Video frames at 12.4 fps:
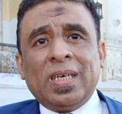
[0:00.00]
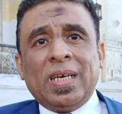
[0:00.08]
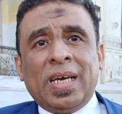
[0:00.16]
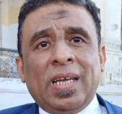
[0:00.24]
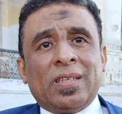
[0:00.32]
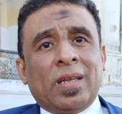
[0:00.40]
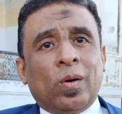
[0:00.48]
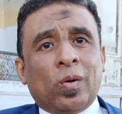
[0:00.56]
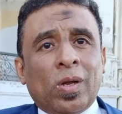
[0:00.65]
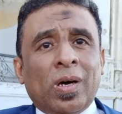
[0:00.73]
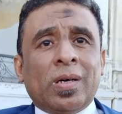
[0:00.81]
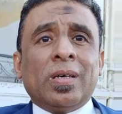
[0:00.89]
احالت
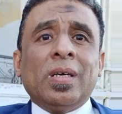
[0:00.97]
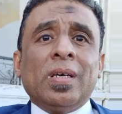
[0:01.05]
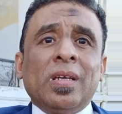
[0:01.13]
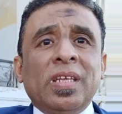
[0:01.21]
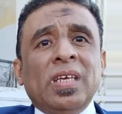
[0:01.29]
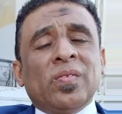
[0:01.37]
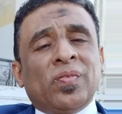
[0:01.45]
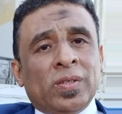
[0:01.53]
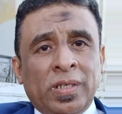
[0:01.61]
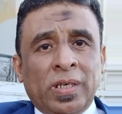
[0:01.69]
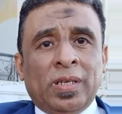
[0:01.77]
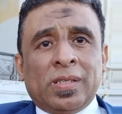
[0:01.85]
الاوراق
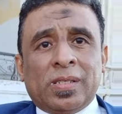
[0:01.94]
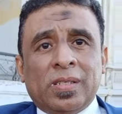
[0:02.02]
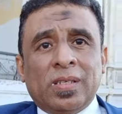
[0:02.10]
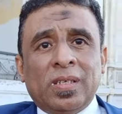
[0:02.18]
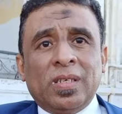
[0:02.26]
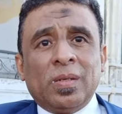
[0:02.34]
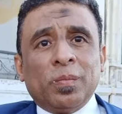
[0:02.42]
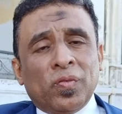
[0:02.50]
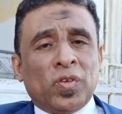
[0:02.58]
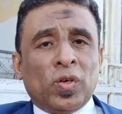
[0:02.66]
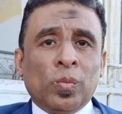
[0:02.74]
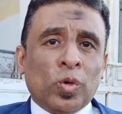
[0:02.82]
لفضيله
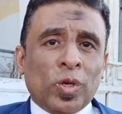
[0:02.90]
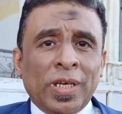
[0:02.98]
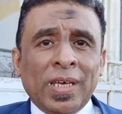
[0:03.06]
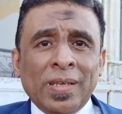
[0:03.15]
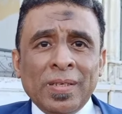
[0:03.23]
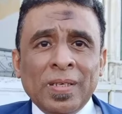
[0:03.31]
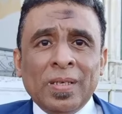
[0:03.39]
مفتي الجمهوريه